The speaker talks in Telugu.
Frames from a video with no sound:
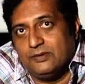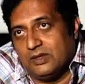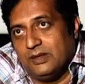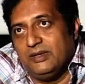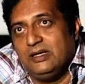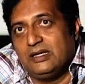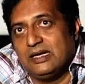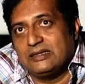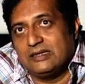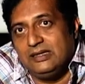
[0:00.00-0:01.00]
ఒక మిడిల్
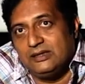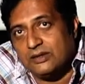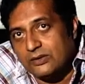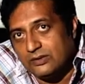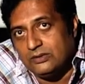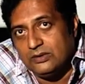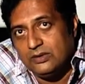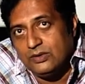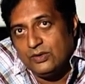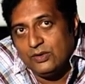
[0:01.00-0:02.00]
క్లాస్ తల్లిదండ్రులు
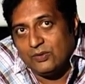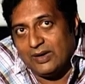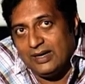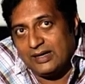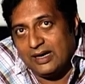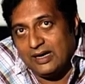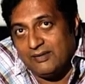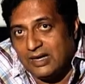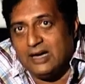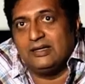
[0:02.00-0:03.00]
వాళ్ళకి ఆ
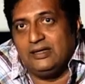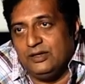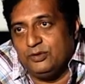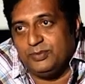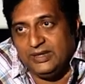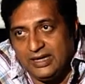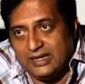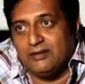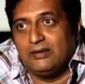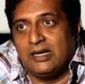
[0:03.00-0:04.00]
అవగాహన లేదు
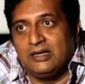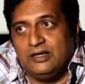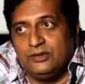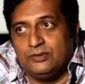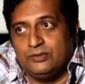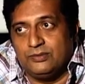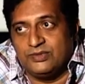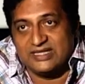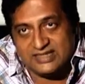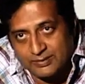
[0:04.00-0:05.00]
పిల్లలకు అవగాహన లేదు
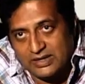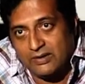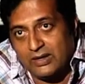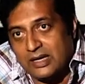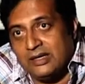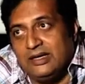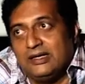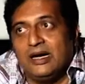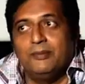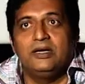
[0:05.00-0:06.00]
సిస్టమ్కి అవగాహన
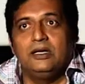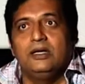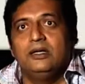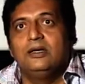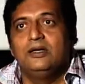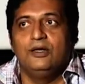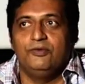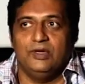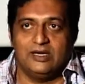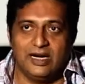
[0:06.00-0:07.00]
లేదు కాబట్టి
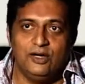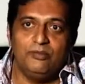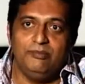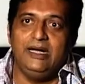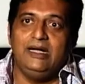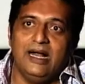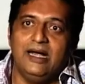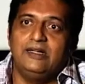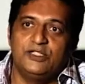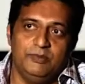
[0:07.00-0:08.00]
వీఆర్ ట్రయింగ్ టు మీట్
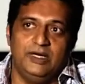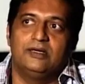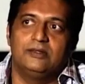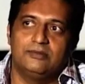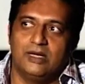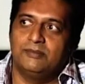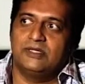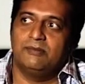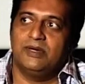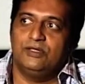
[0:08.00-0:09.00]
ఎండ్స్ మీట్ మనం
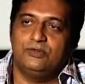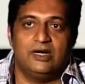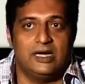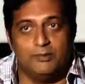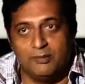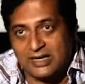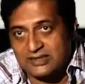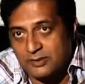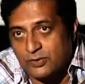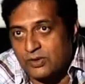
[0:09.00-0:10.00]
సంపాదిస్తున్న డబ్బు మాకు
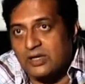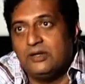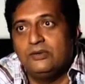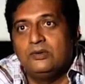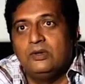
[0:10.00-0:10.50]
సరిపోవట్లేదు